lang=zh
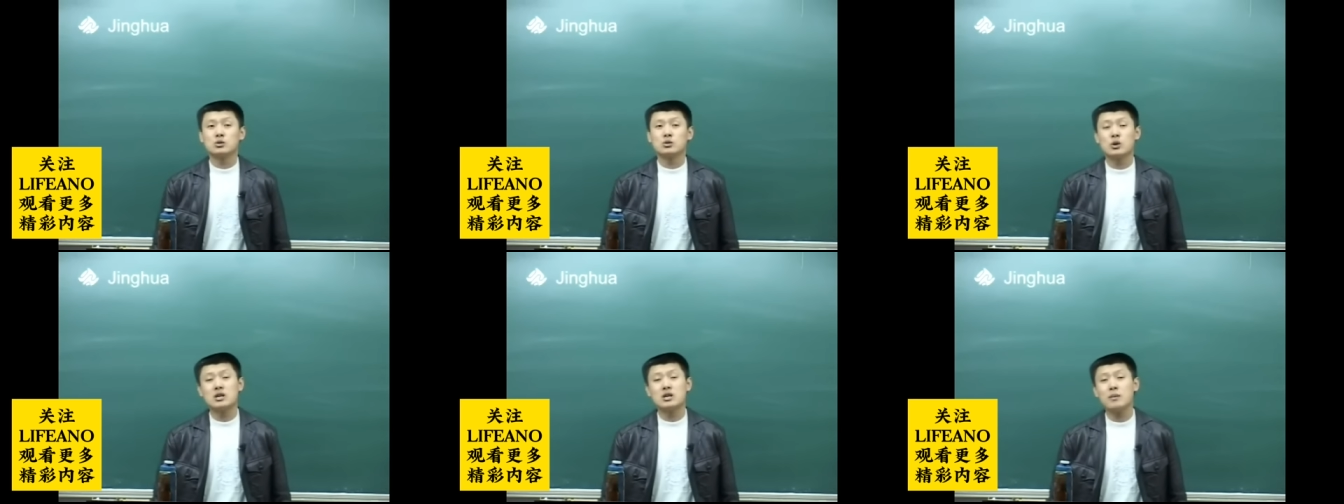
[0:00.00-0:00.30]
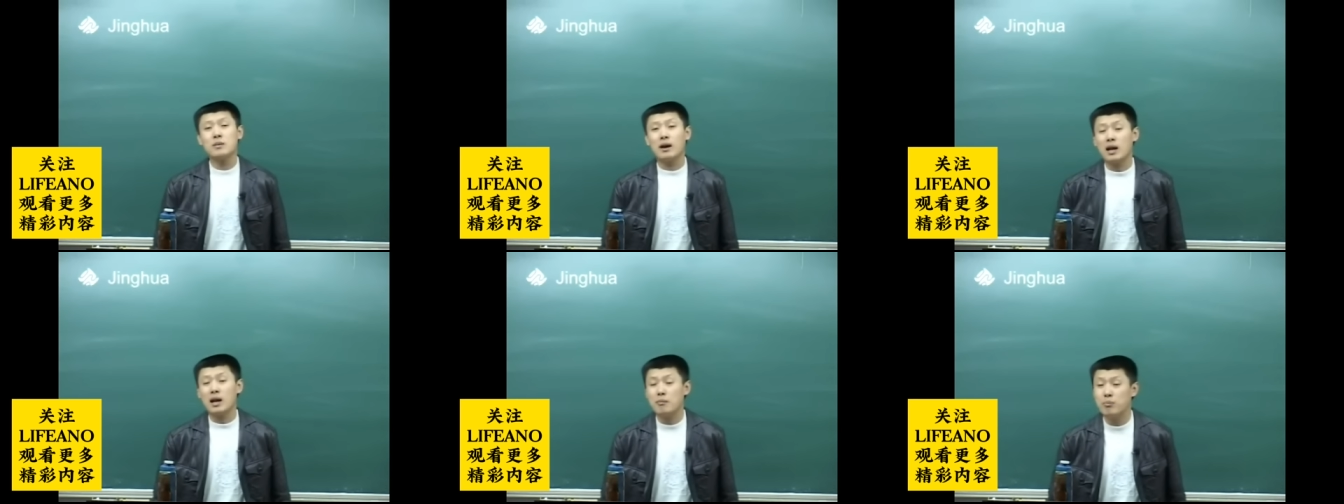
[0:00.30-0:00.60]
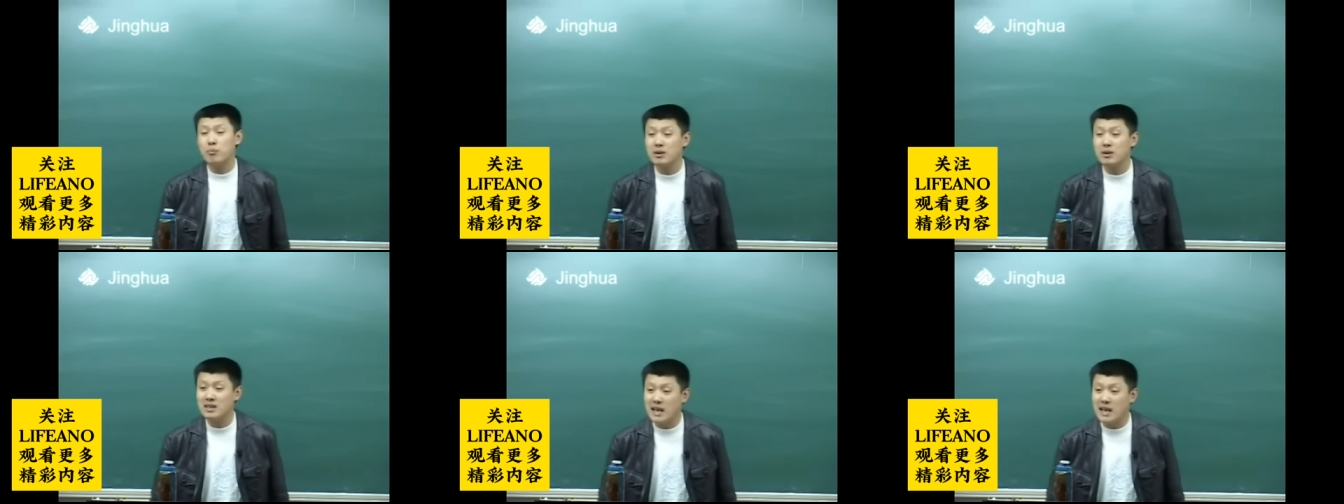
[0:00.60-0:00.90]
最起码它
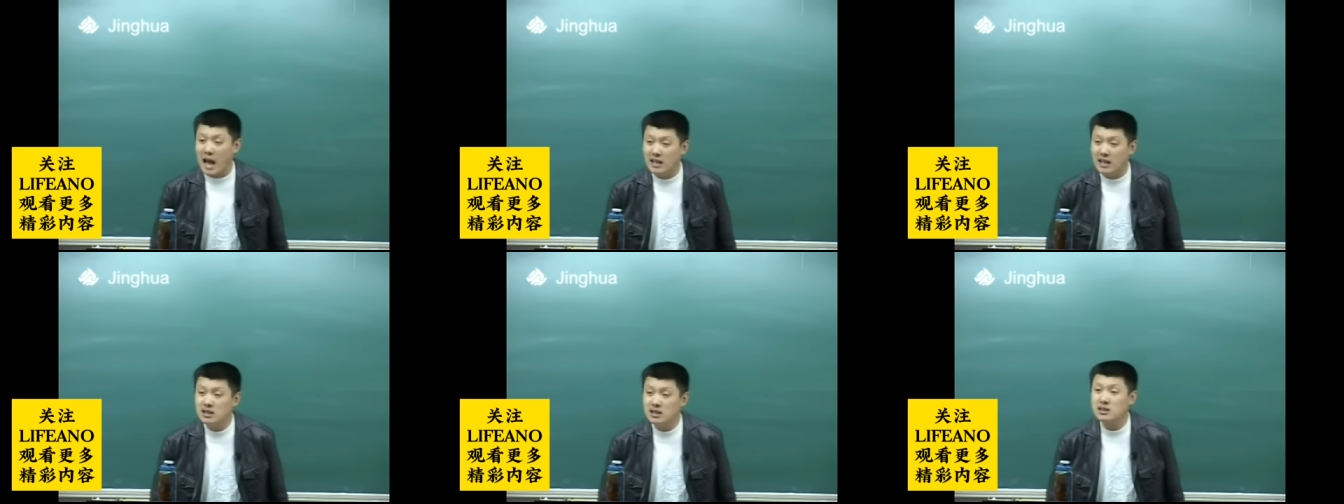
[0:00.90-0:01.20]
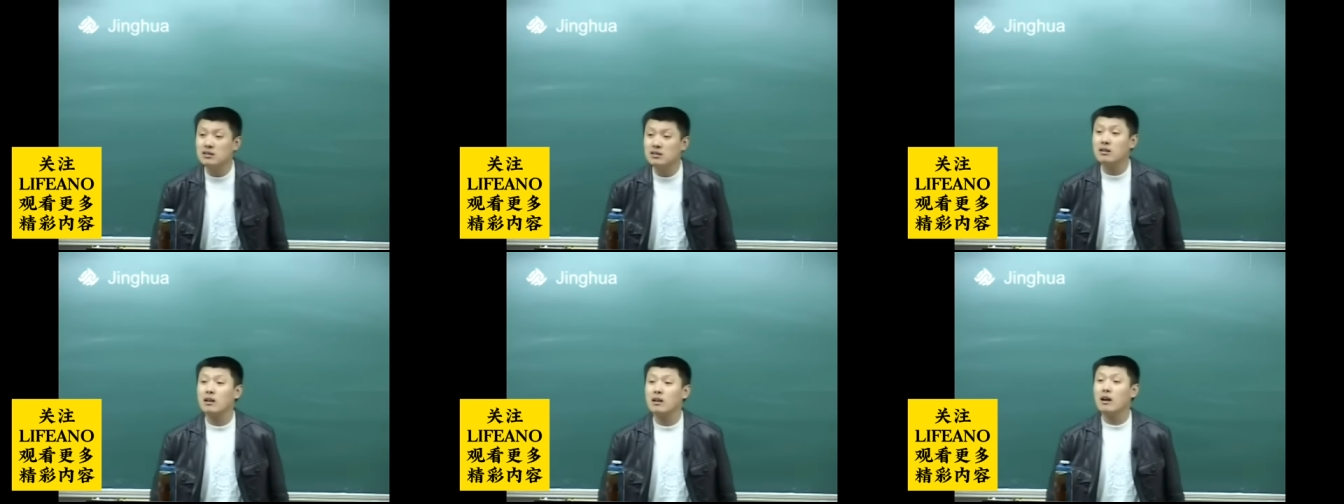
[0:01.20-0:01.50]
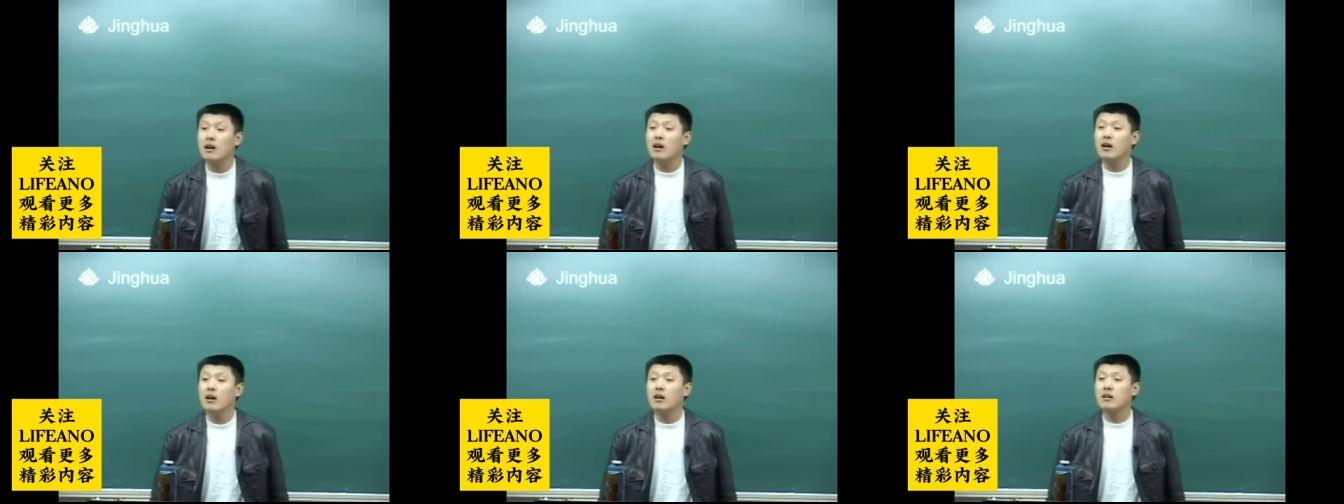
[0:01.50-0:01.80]
不严禁
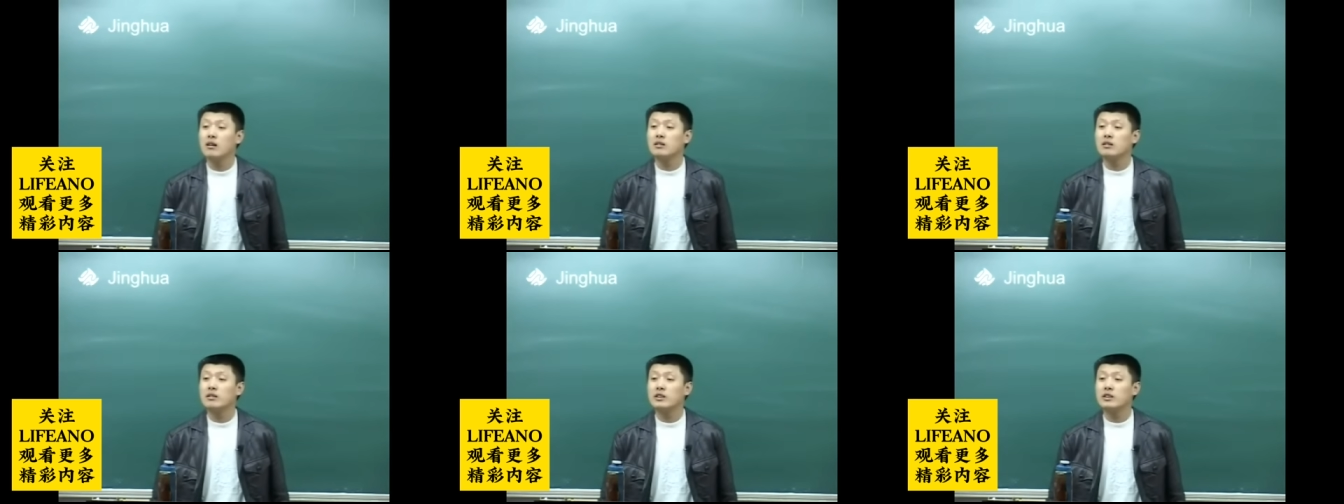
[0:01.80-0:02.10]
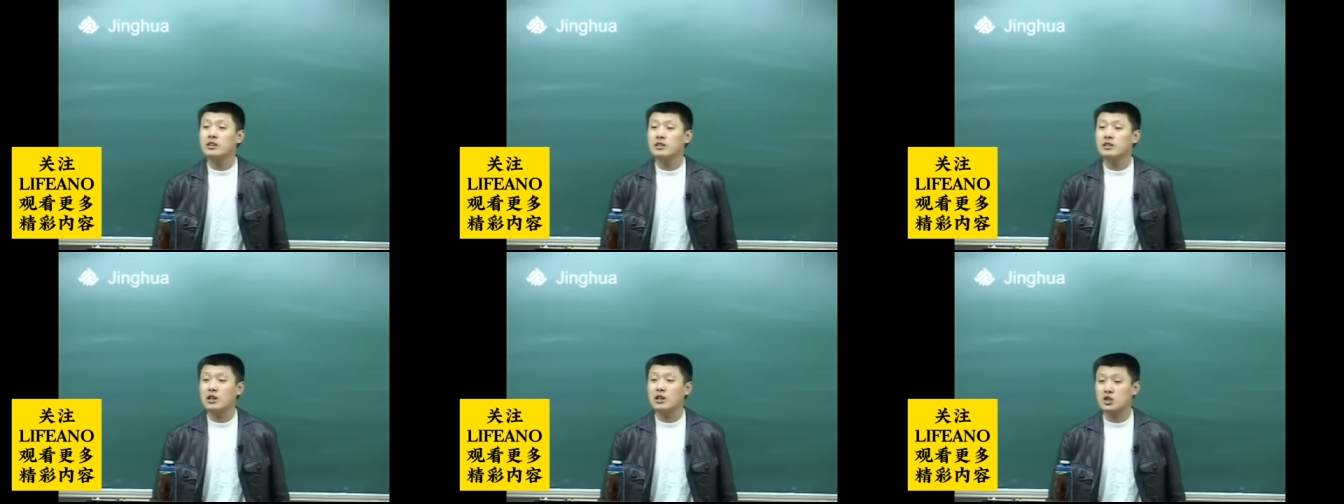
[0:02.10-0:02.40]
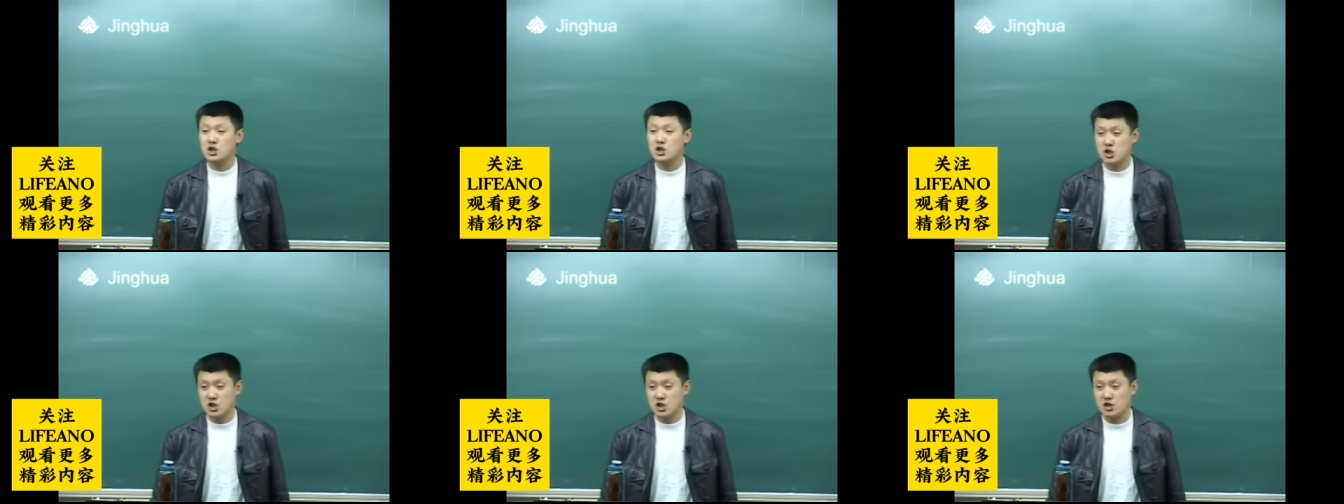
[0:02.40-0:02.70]
了，
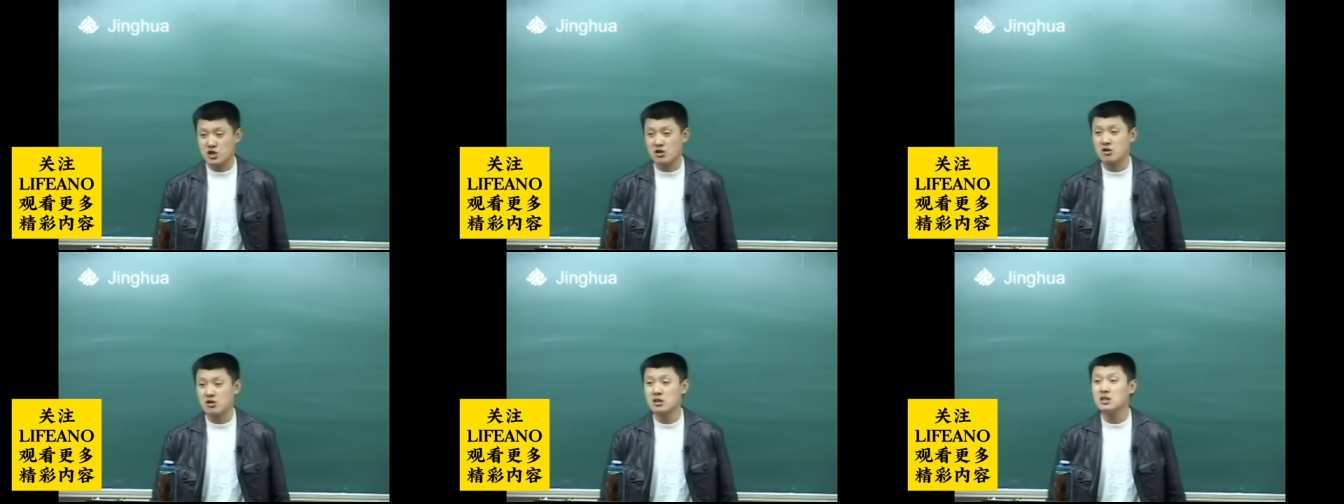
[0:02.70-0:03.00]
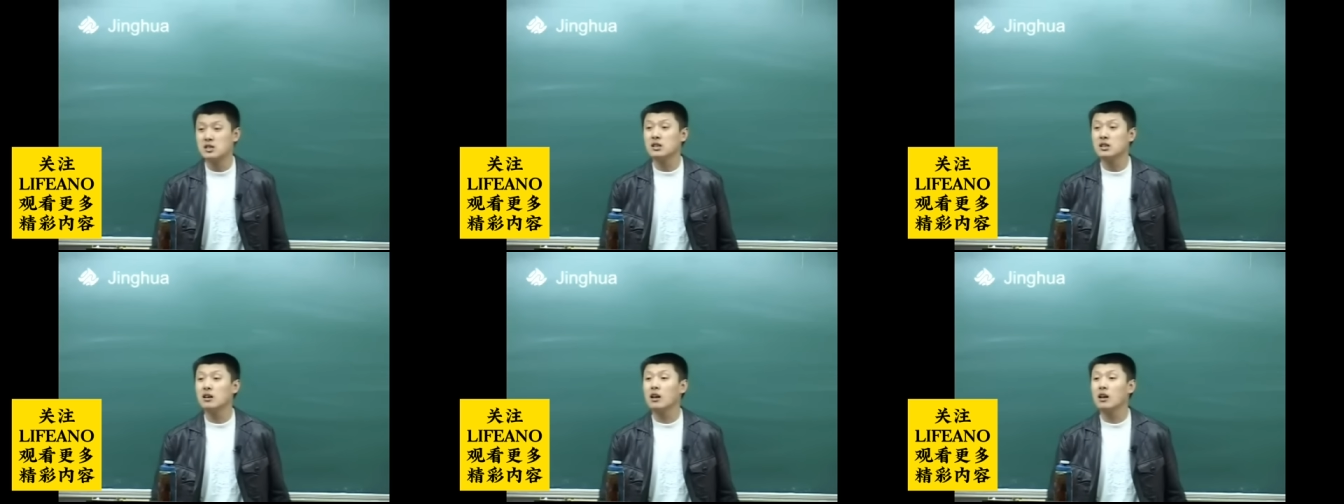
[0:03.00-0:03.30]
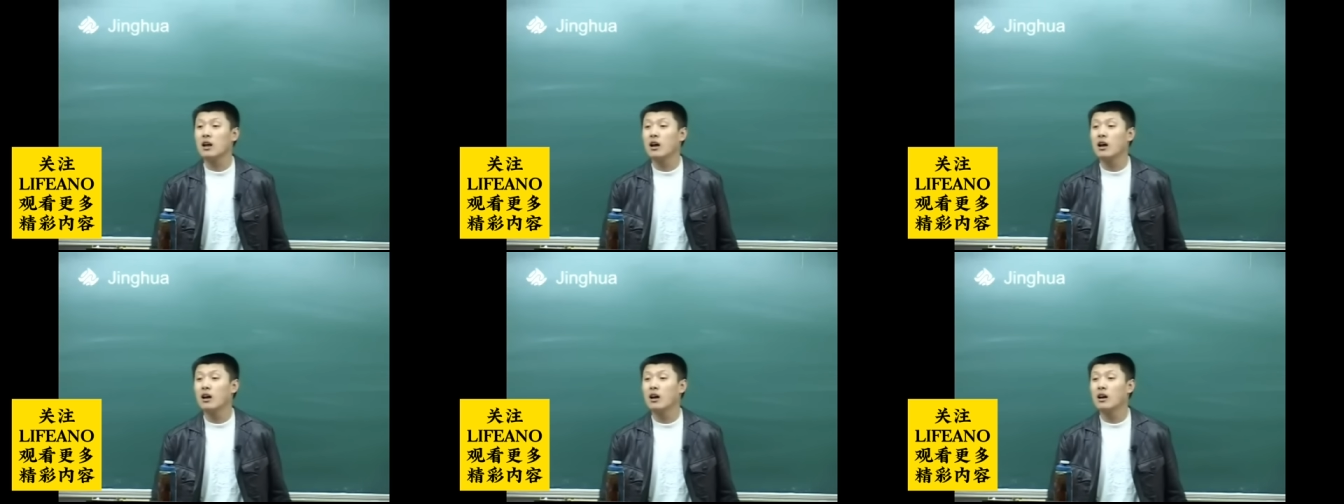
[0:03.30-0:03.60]
它迟禁
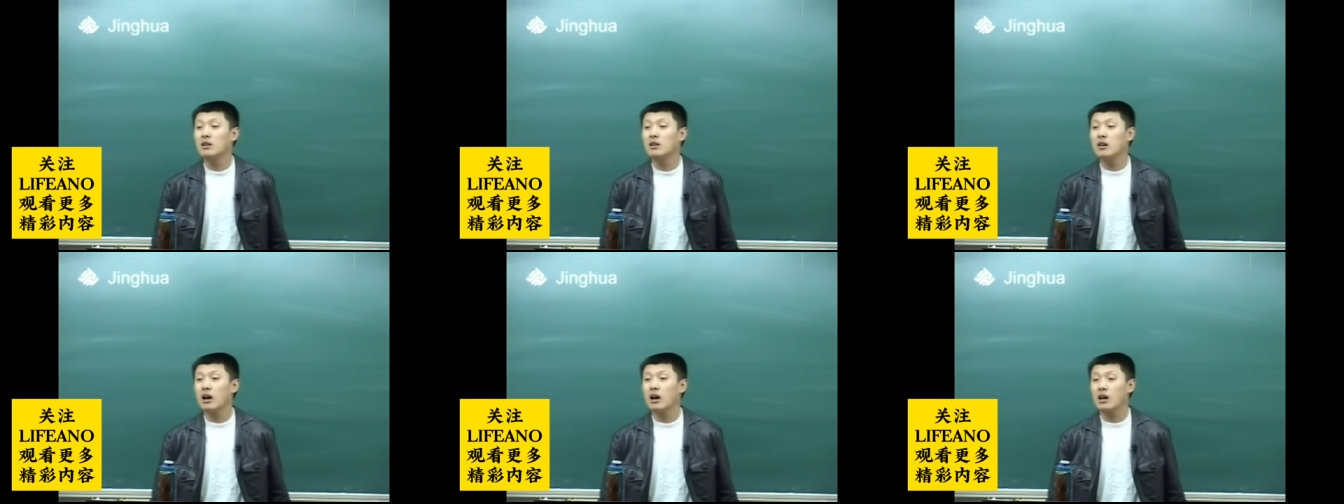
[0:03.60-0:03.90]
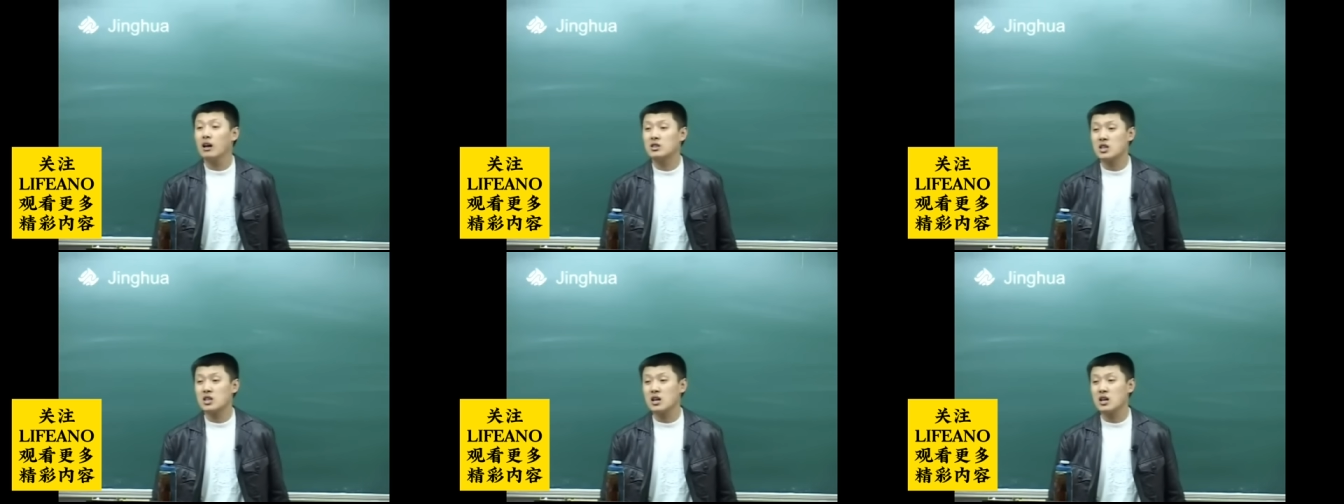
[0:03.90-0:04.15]
了，是吧？